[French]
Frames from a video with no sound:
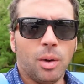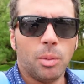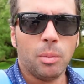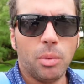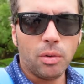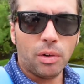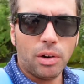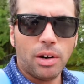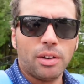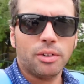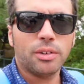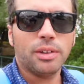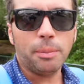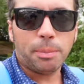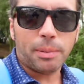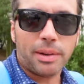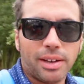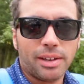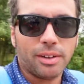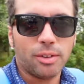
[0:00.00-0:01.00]
Bon voilà, on est
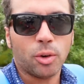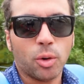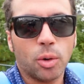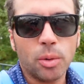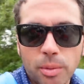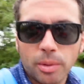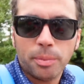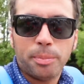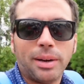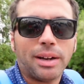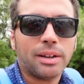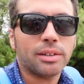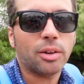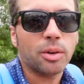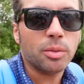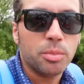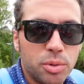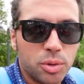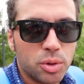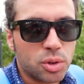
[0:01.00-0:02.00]
pris, on repart dans
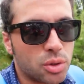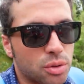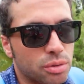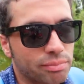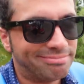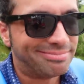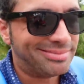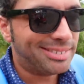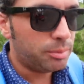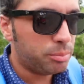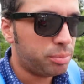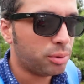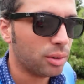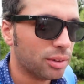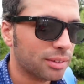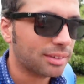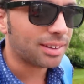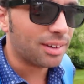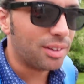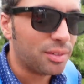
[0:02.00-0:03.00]
le bus pour
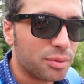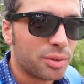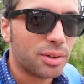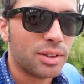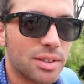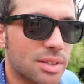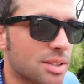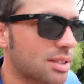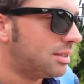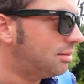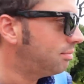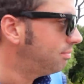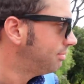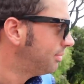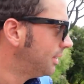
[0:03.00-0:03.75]
rentrer en France.